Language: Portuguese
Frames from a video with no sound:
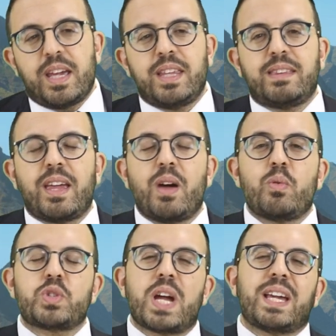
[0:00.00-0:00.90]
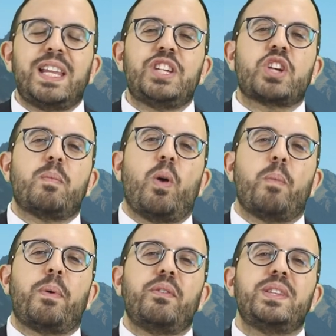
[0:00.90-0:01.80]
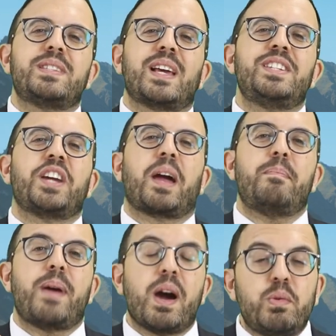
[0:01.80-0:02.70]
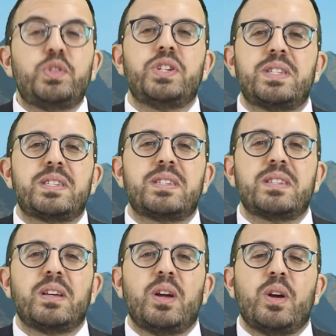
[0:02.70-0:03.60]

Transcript: Então, já que ele chamou o povo de Israel de rebeldes,